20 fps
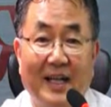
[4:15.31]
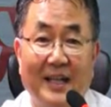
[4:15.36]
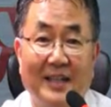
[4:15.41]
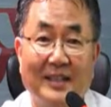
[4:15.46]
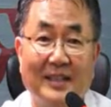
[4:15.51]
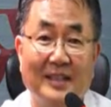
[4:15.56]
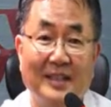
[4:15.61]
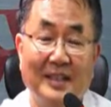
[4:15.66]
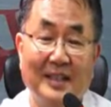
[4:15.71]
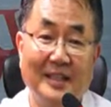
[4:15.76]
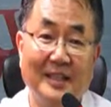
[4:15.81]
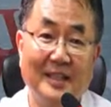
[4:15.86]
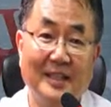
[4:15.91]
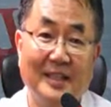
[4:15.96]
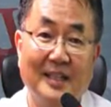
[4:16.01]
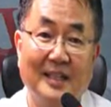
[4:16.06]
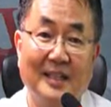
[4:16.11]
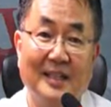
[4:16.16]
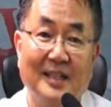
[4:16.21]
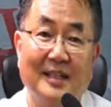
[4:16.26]
특히
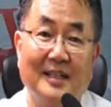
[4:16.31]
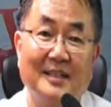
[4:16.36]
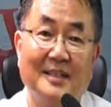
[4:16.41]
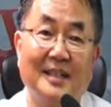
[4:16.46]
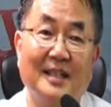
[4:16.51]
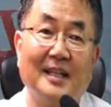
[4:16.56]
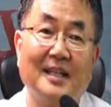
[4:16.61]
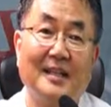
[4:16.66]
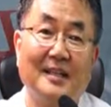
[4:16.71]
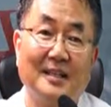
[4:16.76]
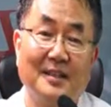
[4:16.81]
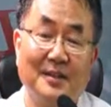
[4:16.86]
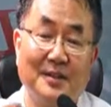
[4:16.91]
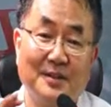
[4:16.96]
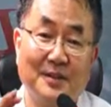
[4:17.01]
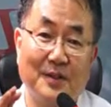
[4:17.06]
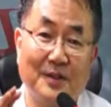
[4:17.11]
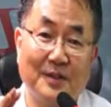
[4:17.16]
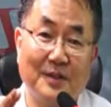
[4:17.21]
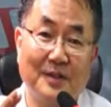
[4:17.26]
제가 예를 들어
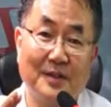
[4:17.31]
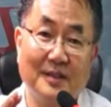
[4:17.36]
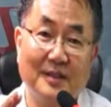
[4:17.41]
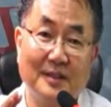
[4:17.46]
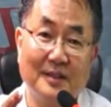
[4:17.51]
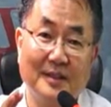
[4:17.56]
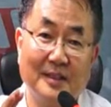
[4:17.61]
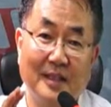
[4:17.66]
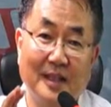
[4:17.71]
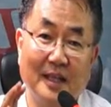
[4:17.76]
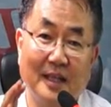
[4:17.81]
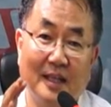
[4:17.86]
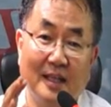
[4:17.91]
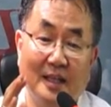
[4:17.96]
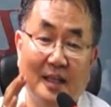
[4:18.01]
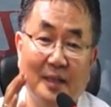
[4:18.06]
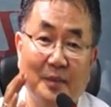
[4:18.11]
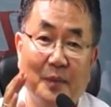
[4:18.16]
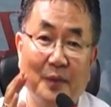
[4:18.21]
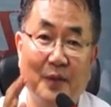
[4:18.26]
저를
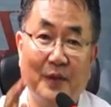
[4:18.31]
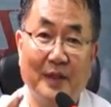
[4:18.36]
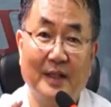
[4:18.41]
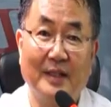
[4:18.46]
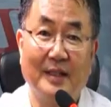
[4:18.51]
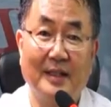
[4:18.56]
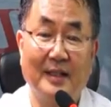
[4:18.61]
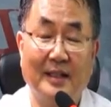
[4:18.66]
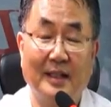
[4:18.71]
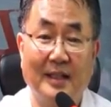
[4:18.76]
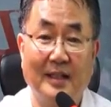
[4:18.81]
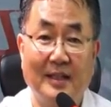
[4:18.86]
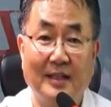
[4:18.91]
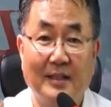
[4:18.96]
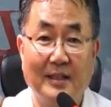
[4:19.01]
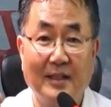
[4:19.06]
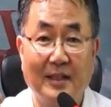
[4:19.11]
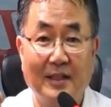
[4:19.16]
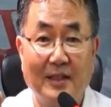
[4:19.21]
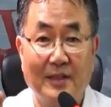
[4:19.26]
크게 보여야 될 때는
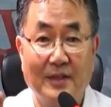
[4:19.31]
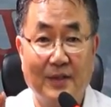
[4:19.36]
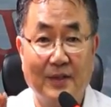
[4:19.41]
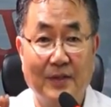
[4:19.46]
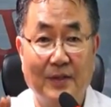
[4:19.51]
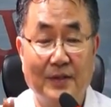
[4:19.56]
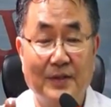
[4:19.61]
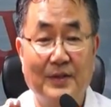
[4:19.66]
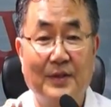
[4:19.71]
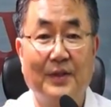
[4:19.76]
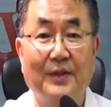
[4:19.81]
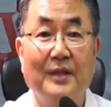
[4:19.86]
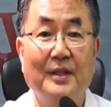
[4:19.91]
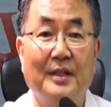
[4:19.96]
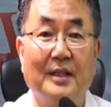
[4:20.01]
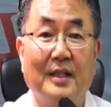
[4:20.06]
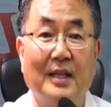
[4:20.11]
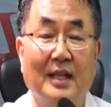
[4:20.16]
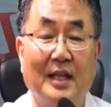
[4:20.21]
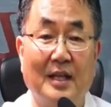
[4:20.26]
천천히
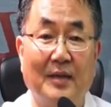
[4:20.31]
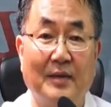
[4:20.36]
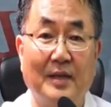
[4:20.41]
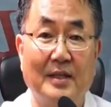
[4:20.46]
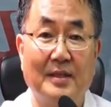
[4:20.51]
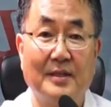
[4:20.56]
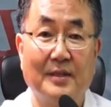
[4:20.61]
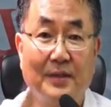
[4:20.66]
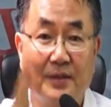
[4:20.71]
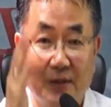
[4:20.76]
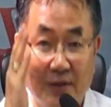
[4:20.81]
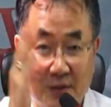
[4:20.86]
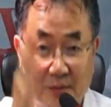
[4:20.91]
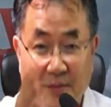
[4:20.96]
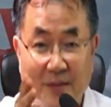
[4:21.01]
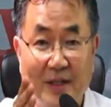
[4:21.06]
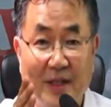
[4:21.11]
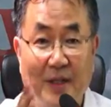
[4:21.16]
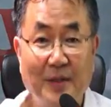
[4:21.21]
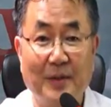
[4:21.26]
이렇게 나와서
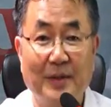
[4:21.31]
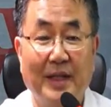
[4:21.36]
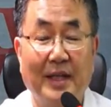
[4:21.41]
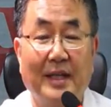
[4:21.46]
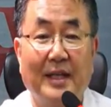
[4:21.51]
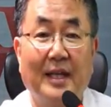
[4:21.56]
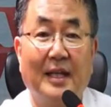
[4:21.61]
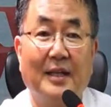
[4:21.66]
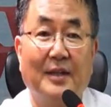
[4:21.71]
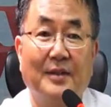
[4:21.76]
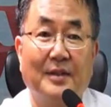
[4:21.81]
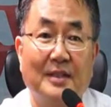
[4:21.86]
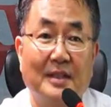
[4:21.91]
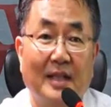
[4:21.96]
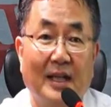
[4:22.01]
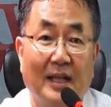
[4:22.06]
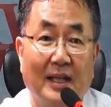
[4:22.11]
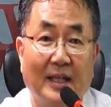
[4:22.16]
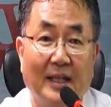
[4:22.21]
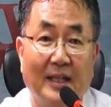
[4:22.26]
여러분하고 얘기하는 것이
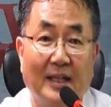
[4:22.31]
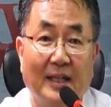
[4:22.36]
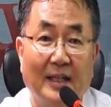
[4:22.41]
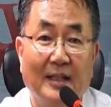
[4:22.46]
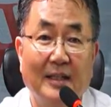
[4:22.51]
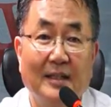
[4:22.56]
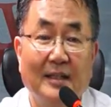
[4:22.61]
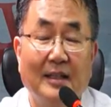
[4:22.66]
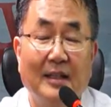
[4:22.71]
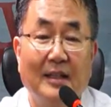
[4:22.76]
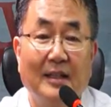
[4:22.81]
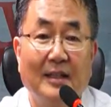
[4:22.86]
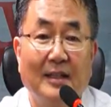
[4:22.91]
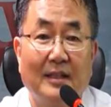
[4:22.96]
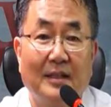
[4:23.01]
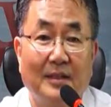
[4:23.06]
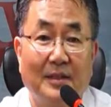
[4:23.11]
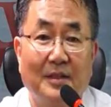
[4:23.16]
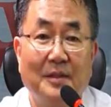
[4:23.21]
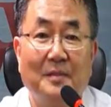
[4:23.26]
가게 되는
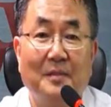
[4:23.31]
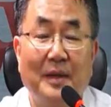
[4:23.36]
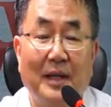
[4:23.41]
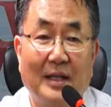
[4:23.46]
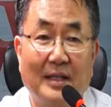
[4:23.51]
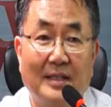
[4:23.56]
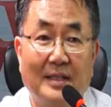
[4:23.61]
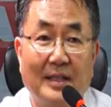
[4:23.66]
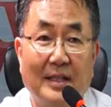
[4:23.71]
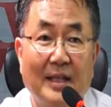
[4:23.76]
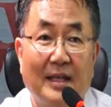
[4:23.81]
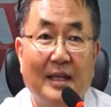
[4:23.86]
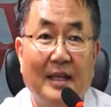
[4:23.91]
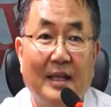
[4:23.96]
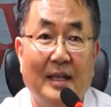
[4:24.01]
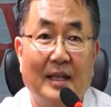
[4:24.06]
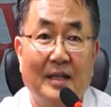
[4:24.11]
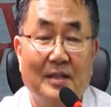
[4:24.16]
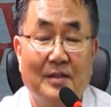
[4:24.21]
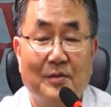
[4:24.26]
그런 방식의
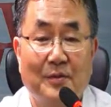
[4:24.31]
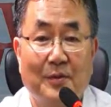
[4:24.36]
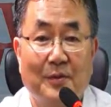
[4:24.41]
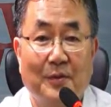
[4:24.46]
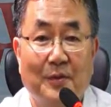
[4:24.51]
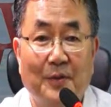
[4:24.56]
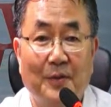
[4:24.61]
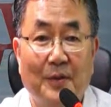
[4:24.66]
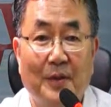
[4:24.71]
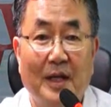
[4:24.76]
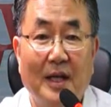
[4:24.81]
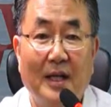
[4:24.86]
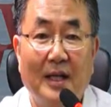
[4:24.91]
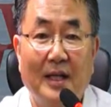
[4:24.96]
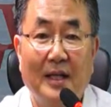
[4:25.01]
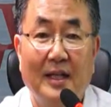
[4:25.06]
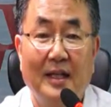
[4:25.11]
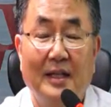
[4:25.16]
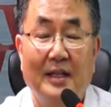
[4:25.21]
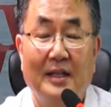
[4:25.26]
AR 스튜디오가
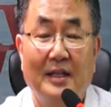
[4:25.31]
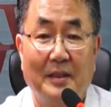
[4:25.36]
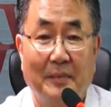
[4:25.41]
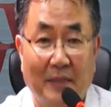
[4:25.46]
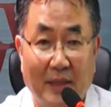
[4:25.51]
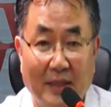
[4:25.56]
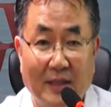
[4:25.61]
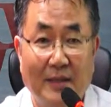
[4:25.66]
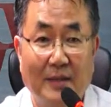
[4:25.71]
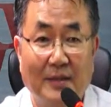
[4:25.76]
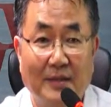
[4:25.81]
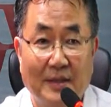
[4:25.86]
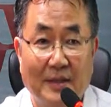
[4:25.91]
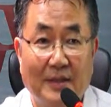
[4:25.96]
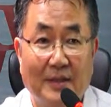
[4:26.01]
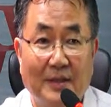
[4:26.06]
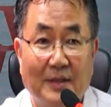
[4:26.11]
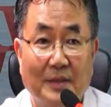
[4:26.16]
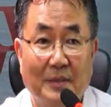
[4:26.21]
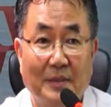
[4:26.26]
만들어진
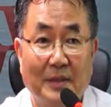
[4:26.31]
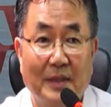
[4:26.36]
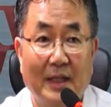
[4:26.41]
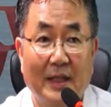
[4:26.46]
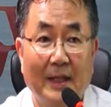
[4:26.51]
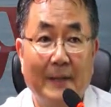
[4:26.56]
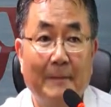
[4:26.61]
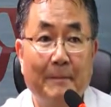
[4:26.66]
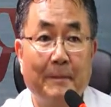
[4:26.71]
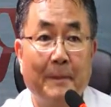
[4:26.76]
것입니다.